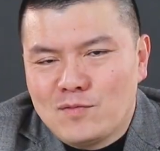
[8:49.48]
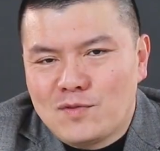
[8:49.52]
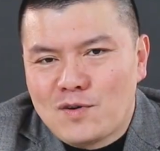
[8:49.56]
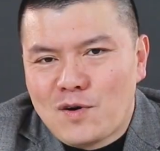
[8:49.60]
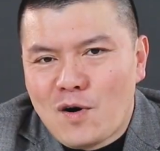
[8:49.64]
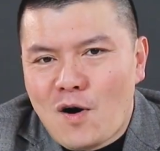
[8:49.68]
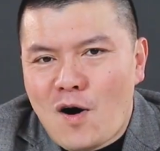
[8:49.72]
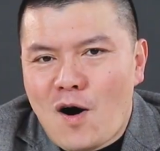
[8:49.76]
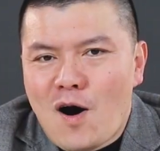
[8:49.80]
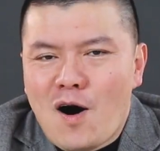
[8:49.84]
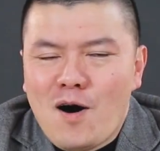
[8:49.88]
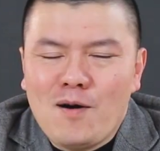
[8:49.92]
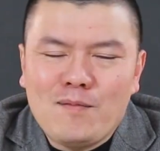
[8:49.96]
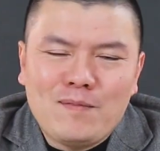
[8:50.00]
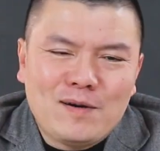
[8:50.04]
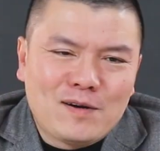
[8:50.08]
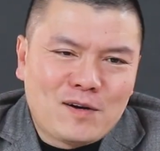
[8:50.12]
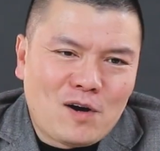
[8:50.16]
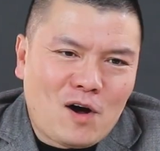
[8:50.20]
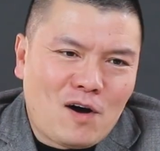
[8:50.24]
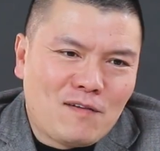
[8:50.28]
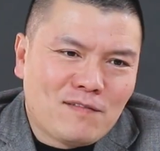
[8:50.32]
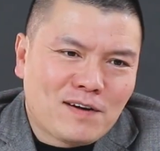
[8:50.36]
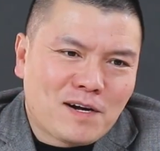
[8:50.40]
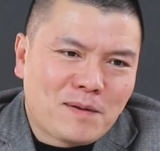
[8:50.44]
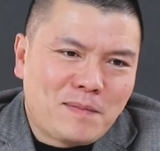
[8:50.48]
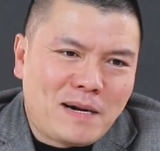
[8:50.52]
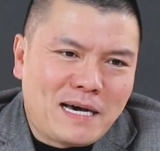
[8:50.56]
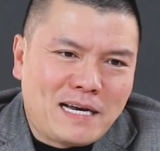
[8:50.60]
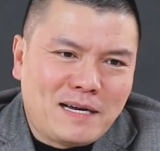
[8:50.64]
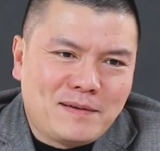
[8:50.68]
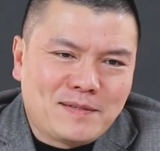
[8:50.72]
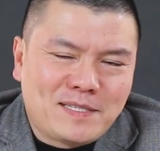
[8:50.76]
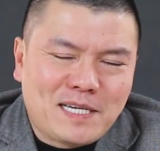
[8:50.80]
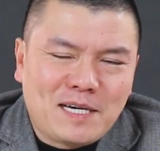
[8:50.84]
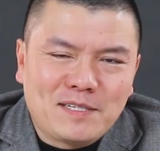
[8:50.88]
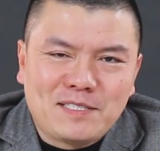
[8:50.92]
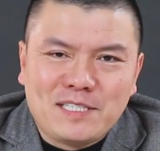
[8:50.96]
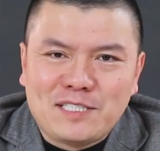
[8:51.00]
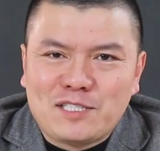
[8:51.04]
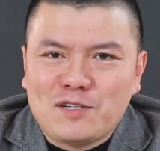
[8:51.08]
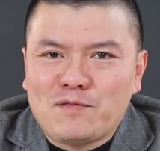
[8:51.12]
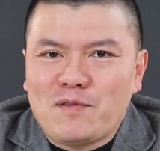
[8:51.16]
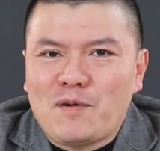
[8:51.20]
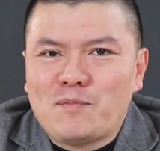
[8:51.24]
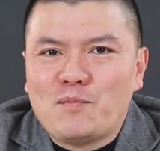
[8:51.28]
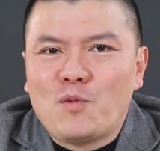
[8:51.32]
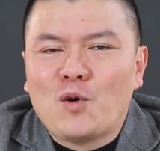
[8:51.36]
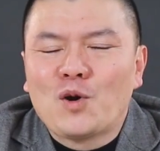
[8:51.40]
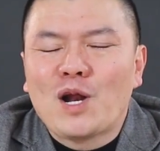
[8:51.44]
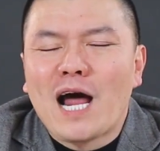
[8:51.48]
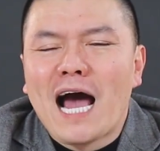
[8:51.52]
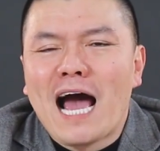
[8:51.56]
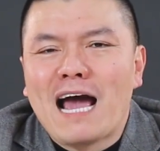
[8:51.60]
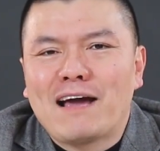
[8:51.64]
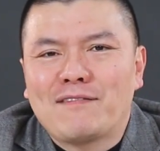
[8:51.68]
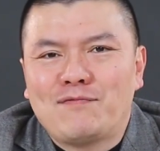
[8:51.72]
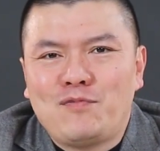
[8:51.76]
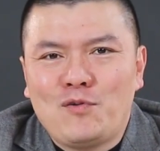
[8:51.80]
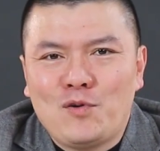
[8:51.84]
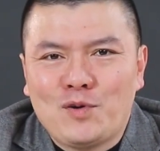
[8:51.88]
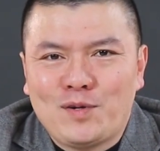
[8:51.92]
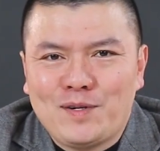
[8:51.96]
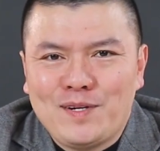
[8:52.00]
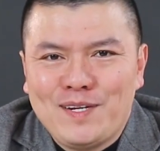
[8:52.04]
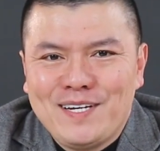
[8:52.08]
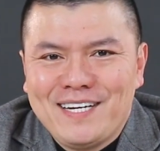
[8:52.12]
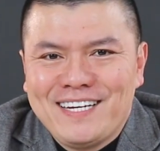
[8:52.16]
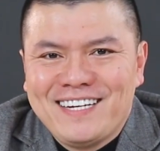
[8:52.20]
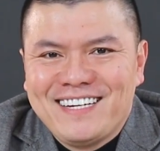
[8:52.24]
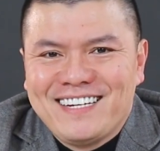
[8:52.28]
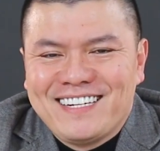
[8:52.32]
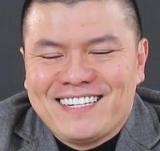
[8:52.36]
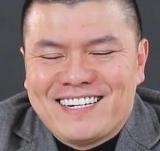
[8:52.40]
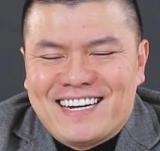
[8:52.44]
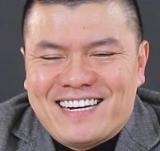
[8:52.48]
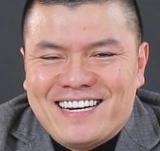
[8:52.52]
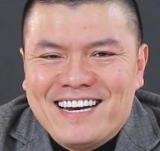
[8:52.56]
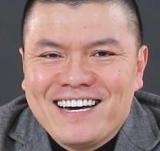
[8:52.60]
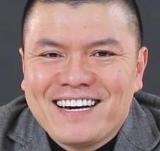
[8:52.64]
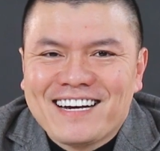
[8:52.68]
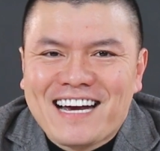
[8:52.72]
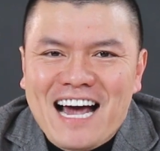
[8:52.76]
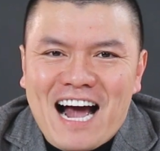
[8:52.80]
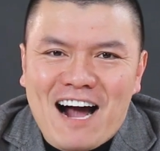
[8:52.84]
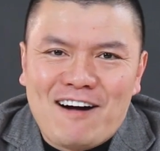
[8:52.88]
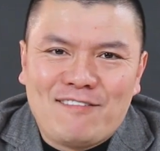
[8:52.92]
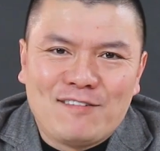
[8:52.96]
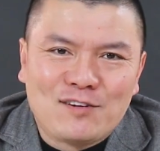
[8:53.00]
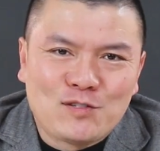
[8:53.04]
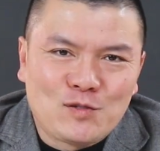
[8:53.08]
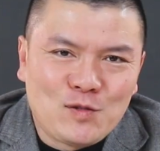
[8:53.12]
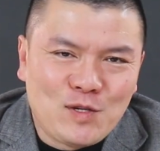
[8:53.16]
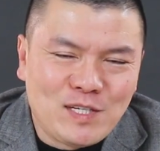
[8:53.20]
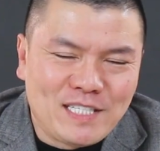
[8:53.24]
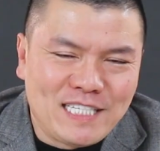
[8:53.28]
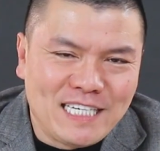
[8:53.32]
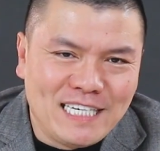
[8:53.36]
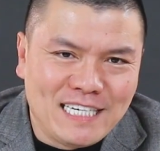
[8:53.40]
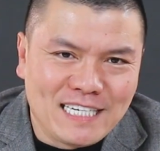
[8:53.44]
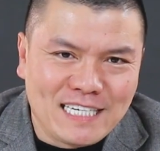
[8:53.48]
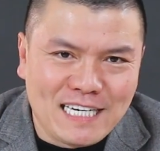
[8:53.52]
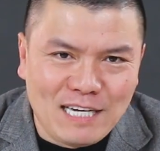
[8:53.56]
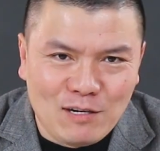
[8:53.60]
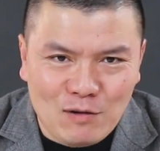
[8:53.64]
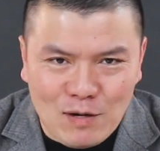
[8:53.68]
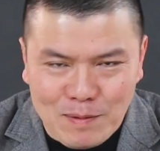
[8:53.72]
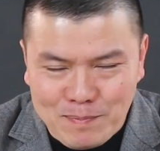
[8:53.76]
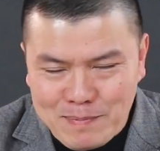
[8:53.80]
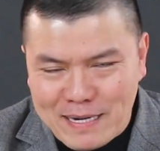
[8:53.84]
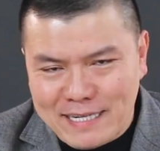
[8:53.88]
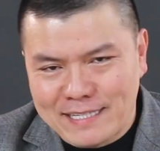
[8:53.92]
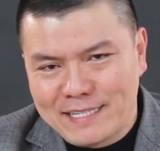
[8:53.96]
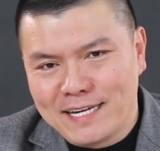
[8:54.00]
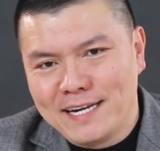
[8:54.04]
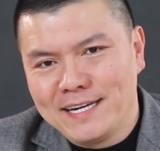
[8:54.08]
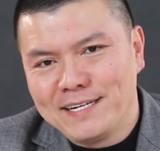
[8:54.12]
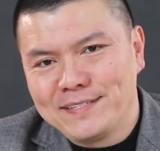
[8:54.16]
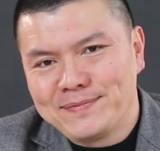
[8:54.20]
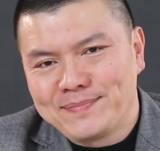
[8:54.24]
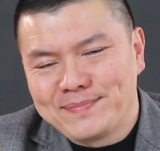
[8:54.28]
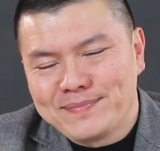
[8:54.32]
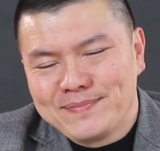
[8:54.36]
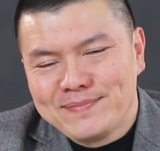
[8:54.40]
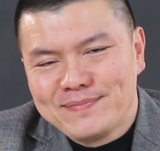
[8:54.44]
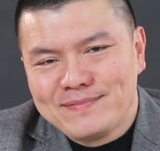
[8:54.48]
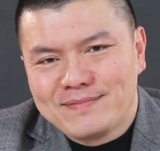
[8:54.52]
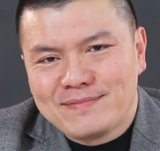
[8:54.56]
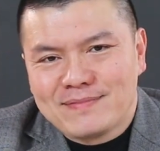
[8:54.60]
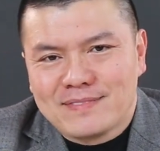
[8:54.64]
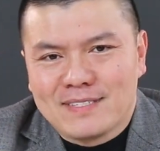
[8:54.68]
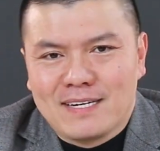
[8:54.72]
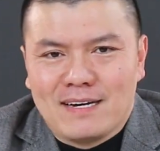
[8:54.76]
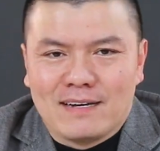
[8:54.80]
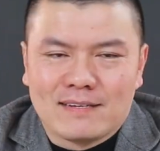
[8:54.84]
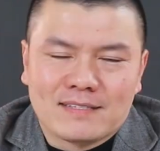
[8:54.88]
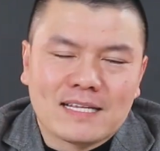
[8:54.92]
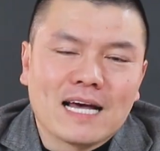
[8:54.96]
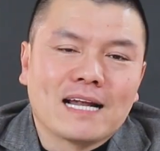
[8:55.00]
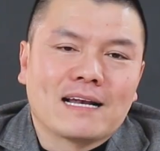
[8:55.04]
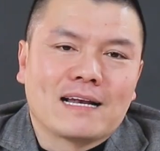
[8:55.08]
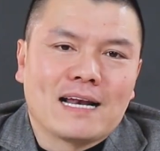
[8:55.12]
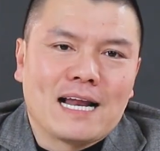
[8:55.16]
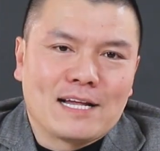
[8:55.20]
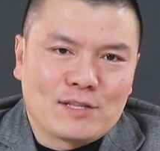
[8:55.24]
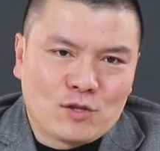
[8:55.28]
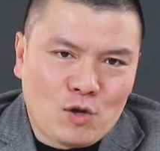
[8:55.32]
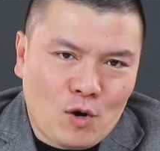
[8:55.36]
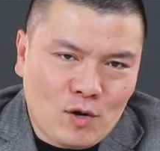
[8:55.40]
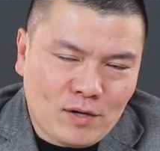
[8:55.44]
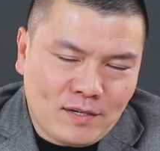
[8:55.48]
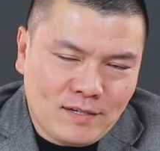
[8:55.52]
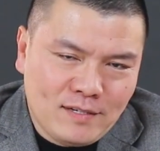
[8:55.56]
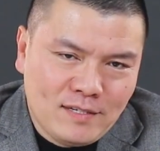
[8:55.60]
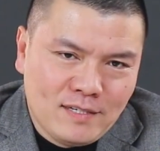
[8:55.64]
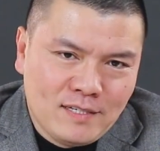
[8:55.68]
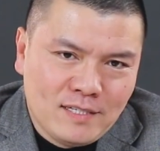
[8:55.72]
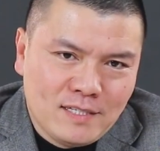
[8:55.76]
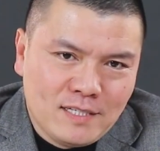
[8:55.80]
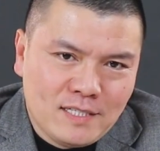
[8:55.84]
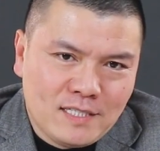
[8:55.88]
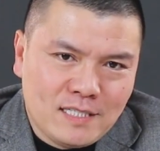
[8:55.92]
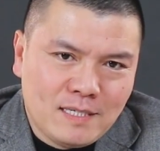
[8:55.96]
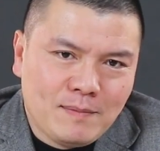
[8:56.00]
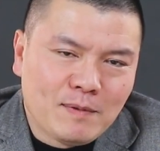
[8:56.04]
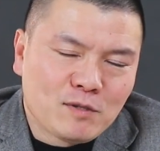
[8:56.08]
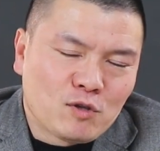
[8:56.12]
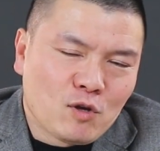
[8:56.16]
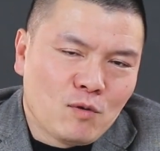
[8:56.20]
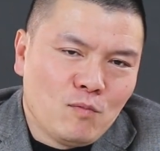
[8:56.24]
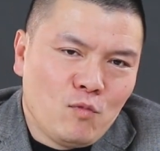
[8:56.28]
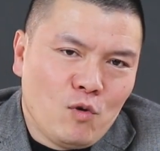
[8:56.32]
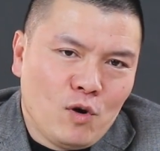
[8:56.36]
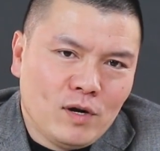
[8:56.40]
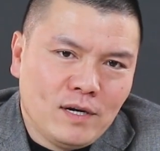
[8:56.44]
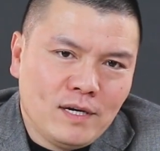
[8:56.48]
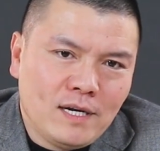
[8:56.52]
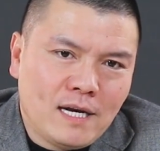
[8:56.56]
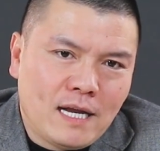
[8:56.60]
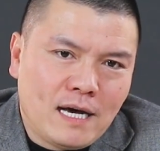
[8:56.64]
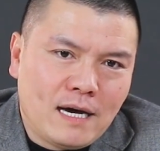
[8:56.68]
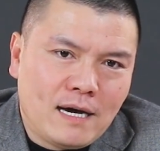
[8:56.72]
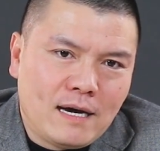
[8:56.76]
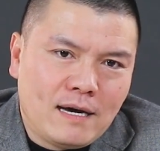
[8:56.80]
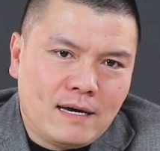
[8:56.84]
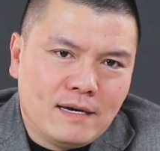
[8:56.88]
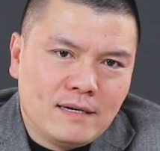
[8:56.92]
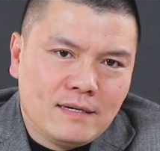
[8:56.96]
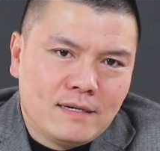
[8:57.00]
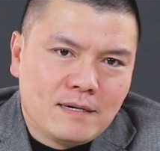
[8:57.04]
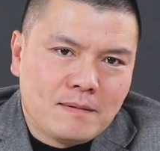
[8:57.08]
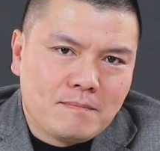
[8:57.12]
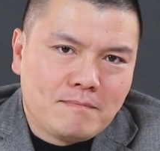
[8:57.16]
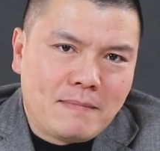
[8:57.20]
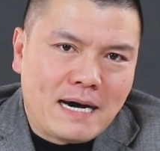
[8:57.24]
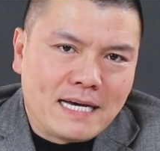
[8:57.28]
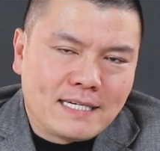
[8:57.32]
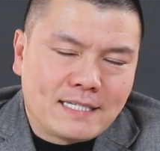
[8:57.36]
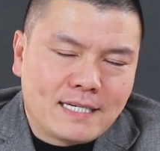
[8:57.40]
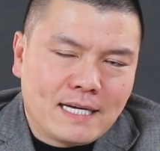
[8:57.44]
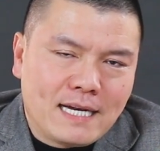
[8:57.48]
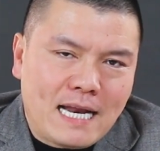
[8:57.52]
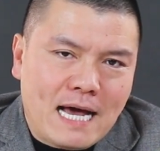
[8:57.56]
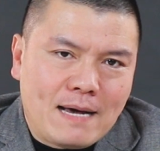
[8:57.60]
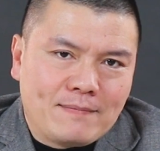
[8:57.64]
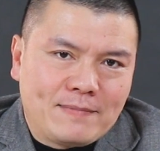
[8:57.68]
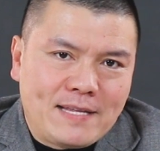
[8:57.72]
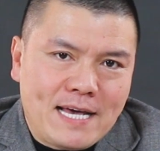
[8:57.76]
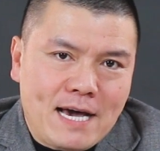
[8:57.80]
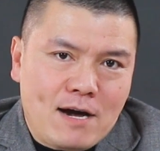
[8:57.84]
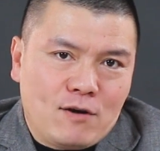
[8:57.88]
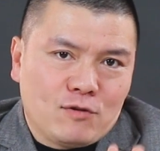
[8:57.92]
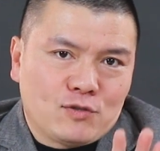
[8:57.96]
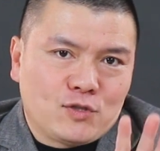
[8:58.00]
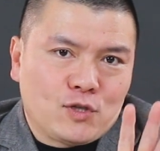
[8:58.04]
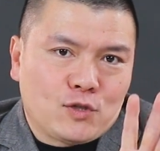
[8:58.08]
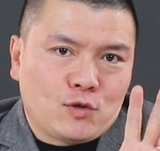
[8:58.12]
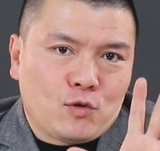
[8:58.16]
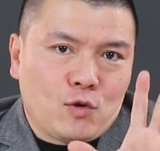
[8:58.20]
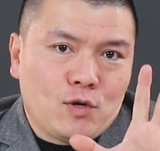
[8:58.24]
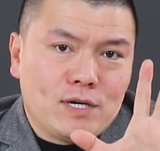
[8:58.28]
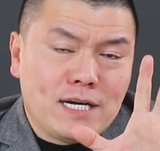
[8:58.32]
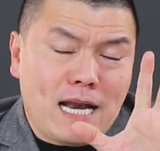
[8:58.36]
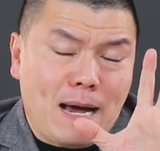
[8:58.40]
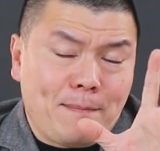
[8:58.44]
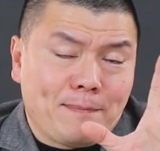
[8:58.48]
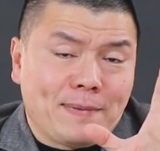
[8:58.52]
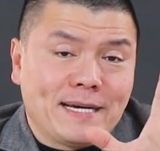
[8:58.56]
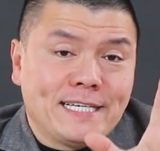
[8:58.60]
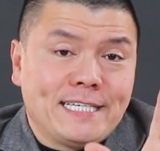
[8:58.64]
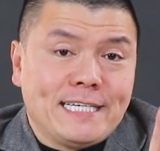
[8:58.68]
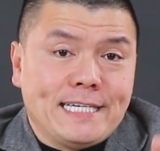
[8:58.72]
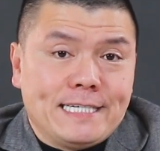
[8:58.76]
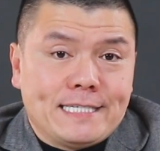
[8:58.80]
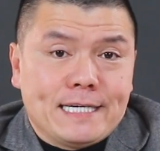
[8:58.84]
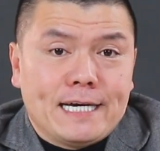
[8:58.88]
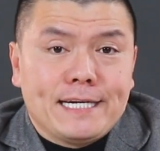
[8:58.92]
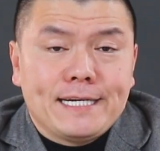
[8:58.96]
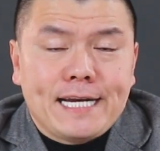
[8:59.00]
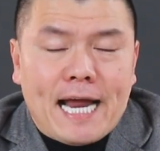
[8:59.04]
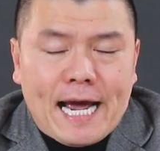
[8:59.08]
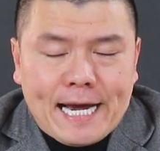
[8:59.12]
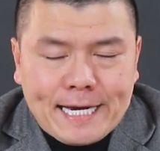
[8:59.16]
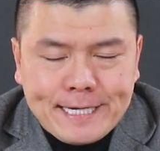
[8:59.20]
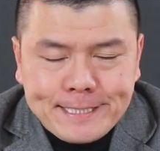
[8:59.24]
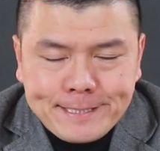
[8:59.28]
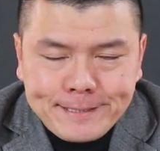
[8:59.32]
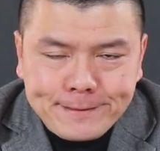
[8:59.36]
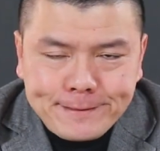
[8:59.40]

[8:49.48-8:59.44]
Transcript: khó mà nói với các bạn làm sao chỉ trong vòng 1 2 phút để nâng cao và duy trì kỷ luật bản thân à, thật là tốt nhưng mà tôi muốn là bạn sẽ làm theo cho tôi 5 cái chỉ dẫn này